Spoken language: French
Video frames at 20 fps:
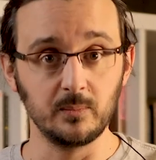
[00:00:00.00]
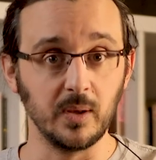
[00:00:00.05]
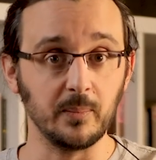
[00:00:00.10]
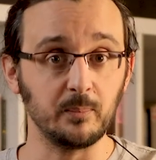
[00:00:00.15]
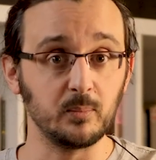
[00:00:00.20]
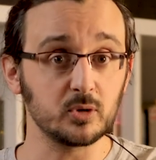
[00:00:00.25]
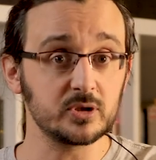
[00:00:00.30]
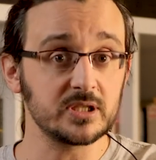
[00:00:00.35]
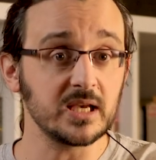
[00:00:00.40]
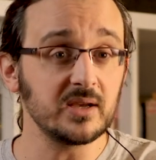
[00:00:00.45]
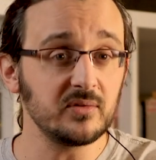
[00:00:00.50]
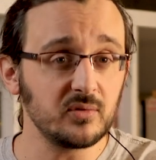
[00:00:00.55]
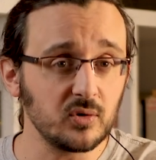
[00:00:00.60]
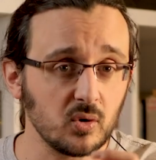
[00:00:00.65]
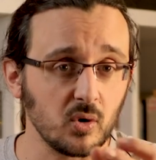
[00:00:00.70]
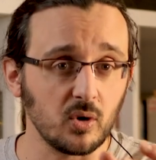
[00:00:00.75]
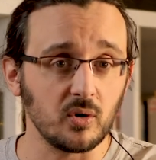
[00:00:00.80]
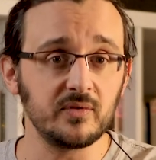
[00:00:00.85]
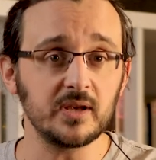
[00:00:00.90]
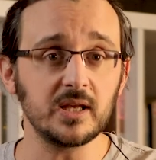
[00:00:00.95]
Mais pour ça, il faut
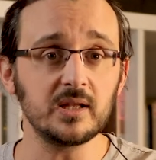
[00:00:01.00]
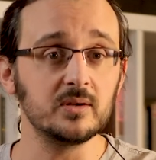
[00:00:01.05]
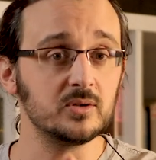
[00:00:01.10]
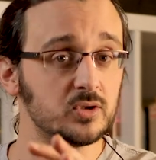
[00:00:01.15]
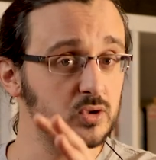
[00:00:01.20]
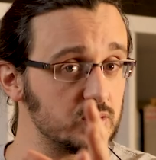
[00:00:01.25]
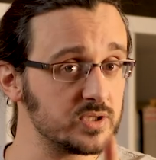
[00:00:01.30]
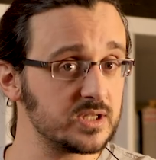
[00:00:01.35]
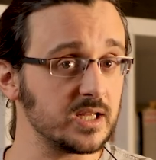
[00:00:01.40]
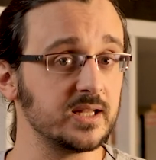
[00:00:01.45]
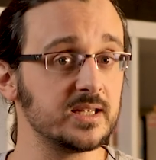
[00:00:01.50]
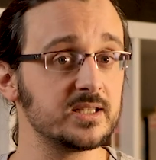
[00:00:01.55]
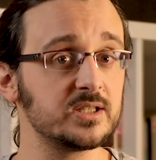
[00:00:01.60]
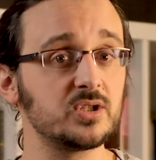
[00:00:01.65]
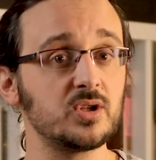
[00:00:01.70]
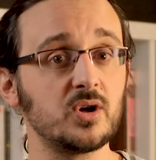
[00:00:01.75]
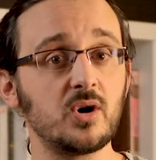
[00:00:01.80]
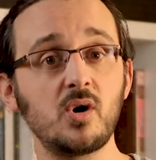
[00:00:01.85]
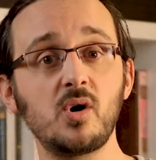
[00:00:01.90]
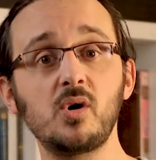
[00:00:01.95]
qu'on revienne juste un
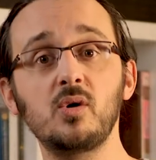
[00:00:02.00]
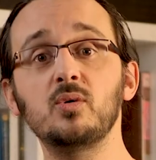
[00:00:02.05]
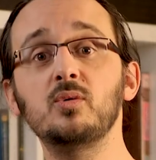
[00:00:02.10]
instant